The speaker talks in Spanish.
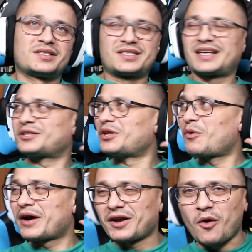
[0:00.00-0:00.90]
que son
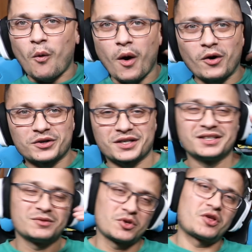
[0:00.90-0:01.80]
igual que los juegos, ¿eh?
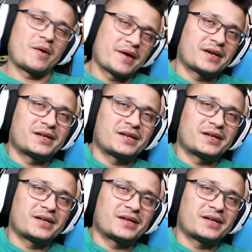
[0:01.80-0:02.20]
de acuerdo